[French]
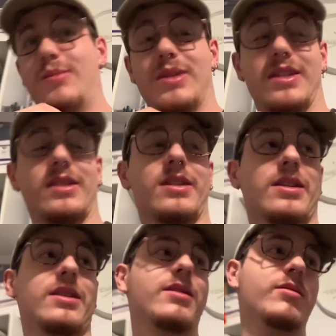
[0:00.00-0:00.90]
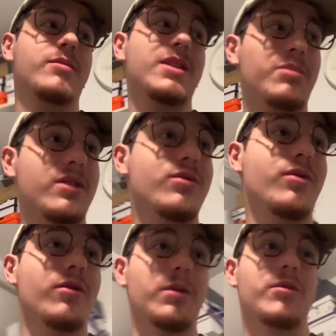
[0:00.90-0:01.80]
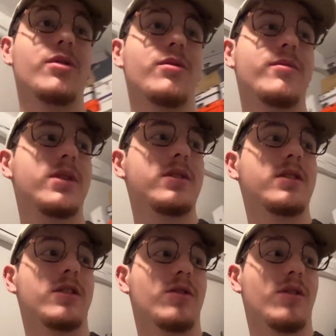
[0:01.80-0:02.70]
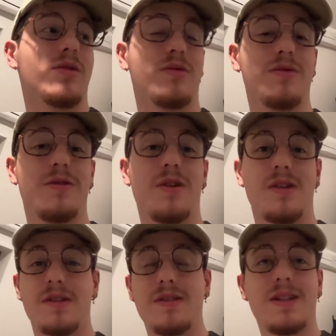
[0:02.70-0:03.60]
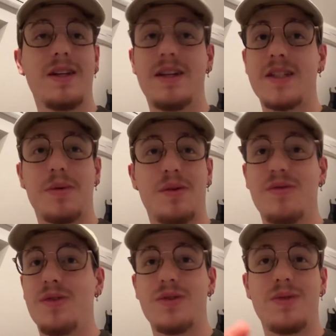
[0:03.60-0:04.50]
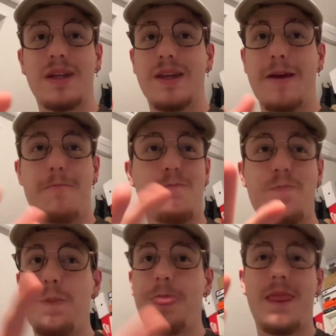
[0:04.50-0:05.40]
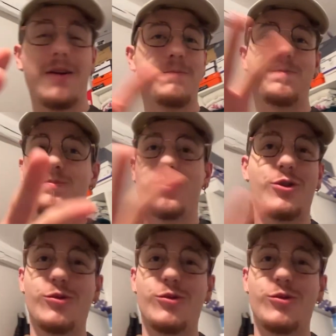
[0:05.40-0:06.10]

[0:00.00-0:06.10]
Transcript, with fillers: mais c'est pas souvent en même temps. C'est genre une fois, une fois tous les deux